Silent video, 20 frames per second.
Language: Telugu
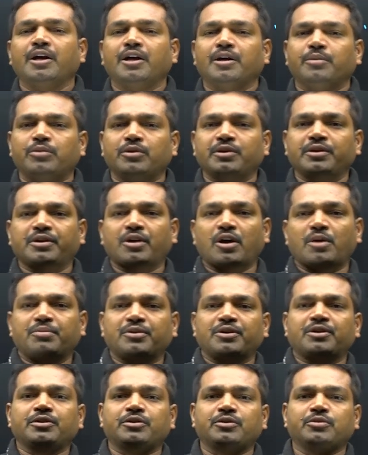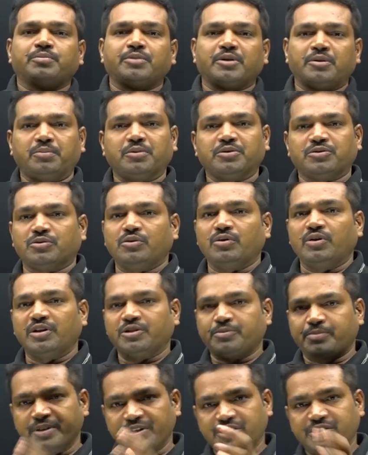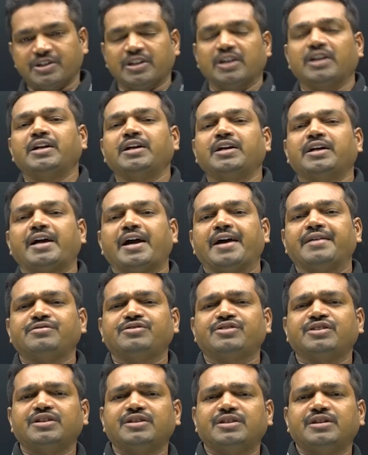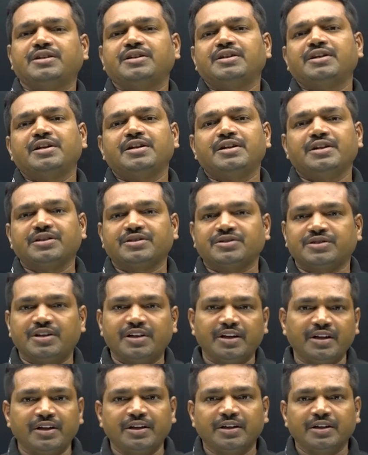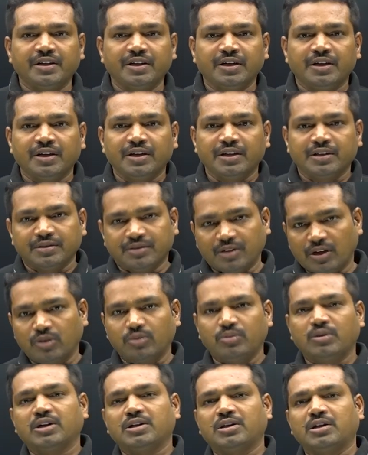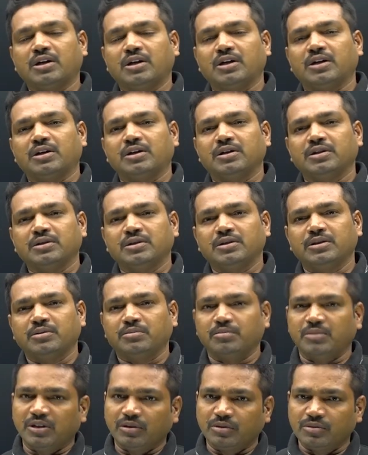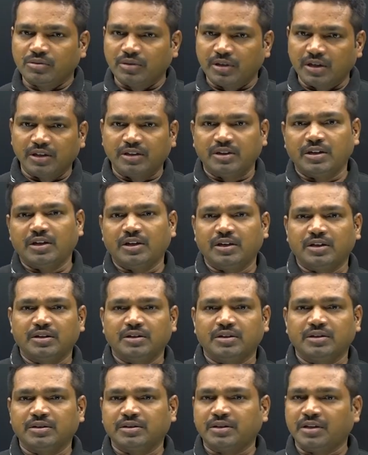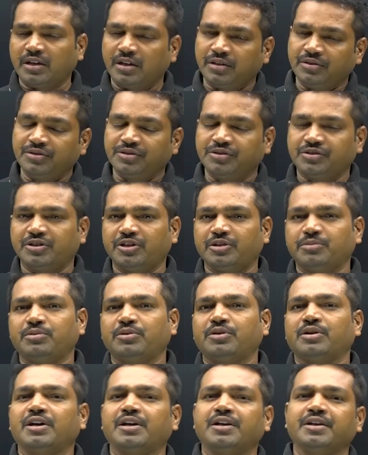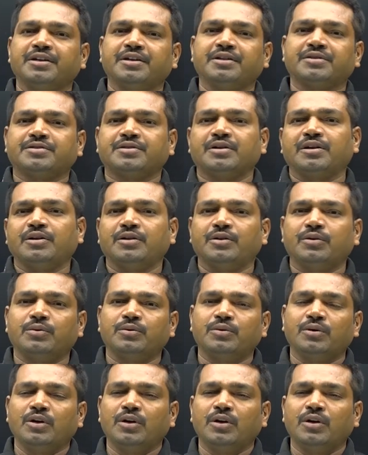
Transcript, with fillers: ఇప్పుడు ఈ కాంపిటేటివ్ పర్పస్లో ఎస్పెషల్లీ యాన్సెంట్ ఇండియన్ హిస్టరీ తర్వాత మనకు గత కానిస్టేబుల్ కానీ ఎస్ఐలో